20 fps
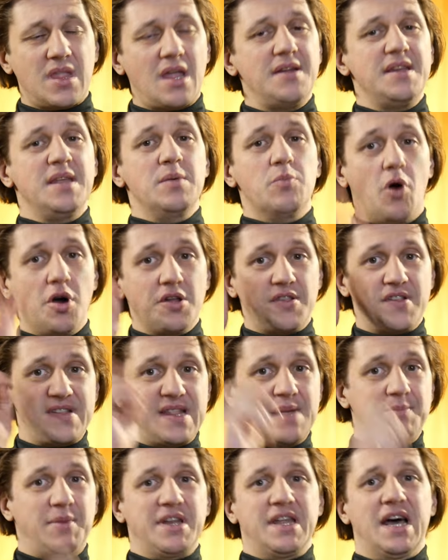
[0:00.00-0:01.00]
die der
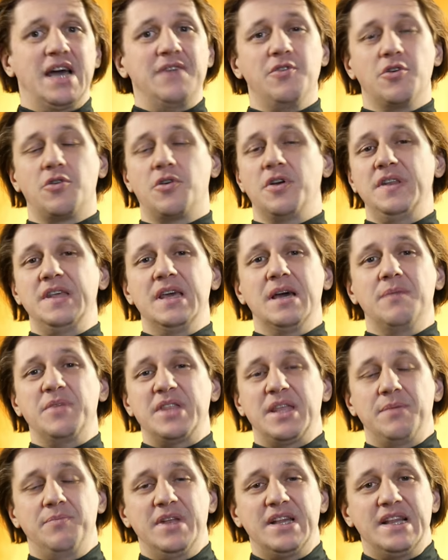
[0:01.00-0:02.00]
Partei, wir können hier mit
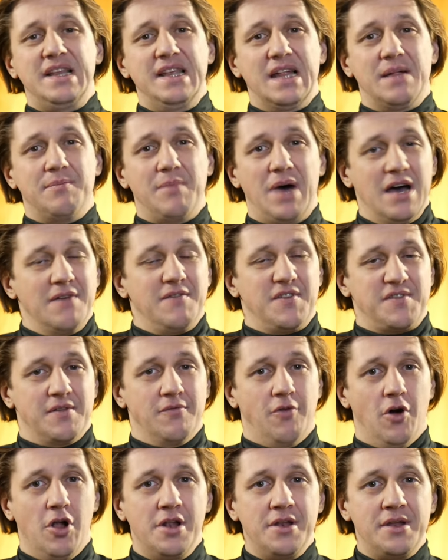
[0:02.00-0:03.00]
den Mitgliedern machen, was wir
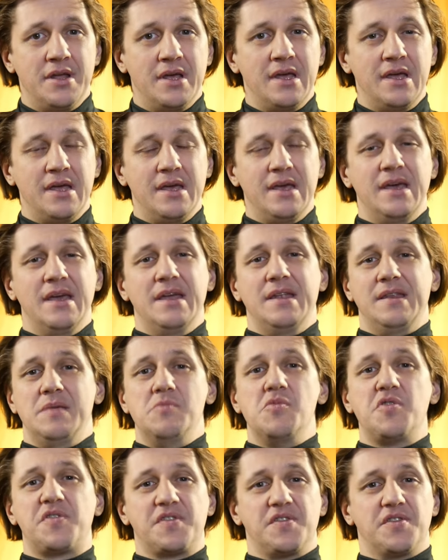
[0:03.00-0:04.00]
wollen, die
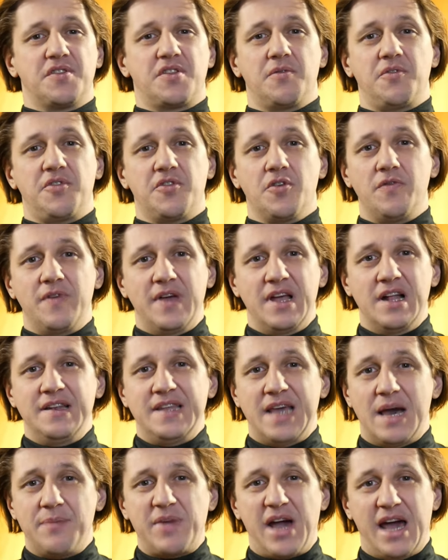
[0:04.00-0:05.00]
müssen uns sowieso wählen, die
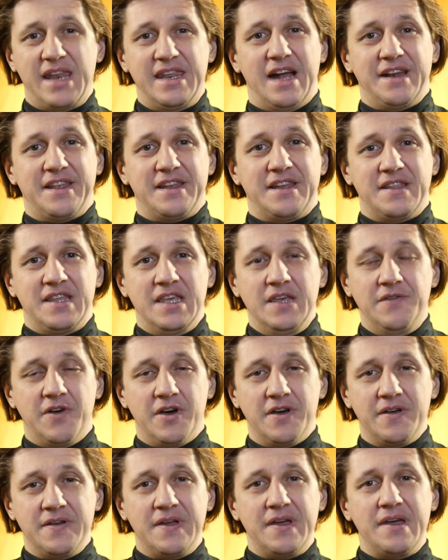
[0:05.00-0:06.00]
haben keine
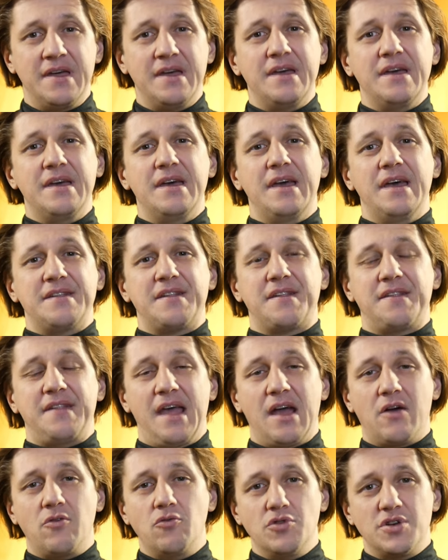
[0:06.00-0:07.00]
Alternative. Es ist
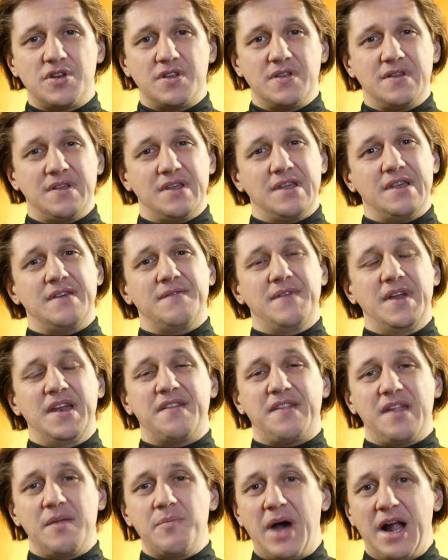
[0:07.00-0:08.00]
sehr gut, wenn
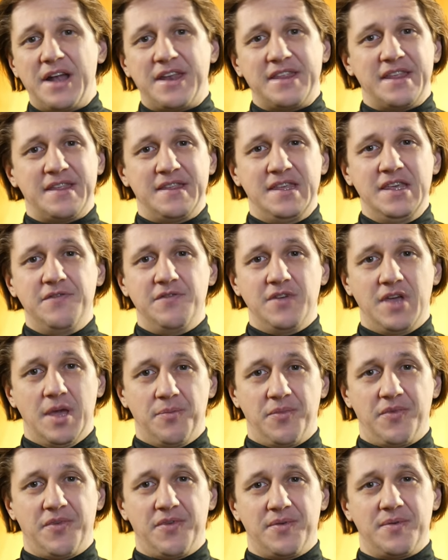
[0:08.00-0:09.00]
es immer Alternativen
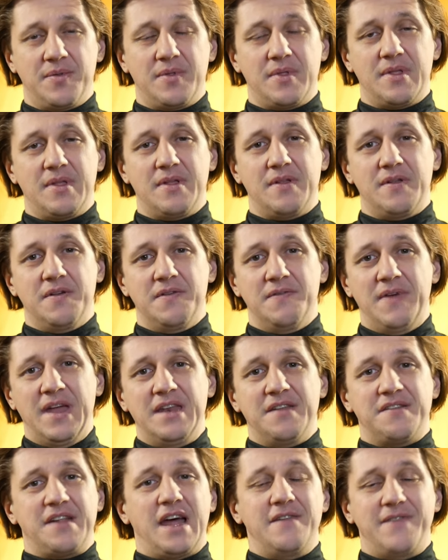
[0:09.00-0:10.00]
gibt, wenn
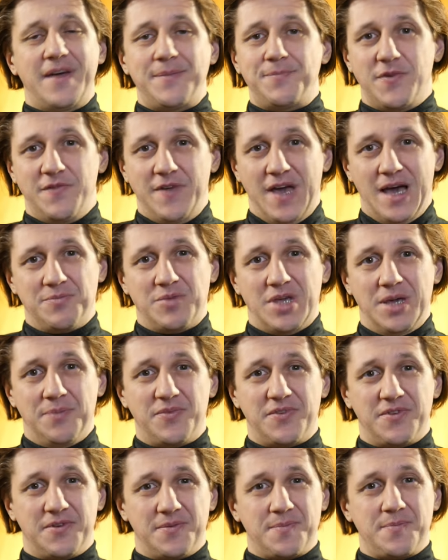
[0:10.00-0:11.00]
es einen Wettbewerb
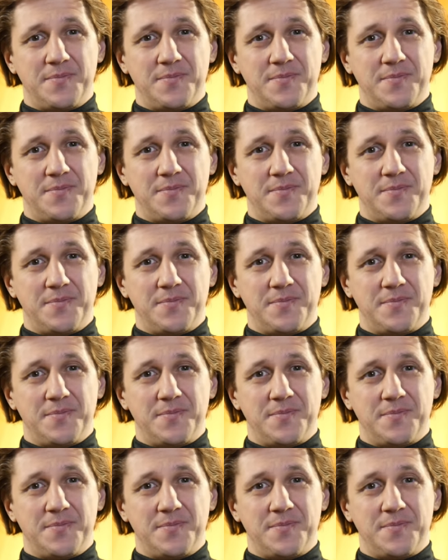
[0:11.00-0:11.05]
gibt,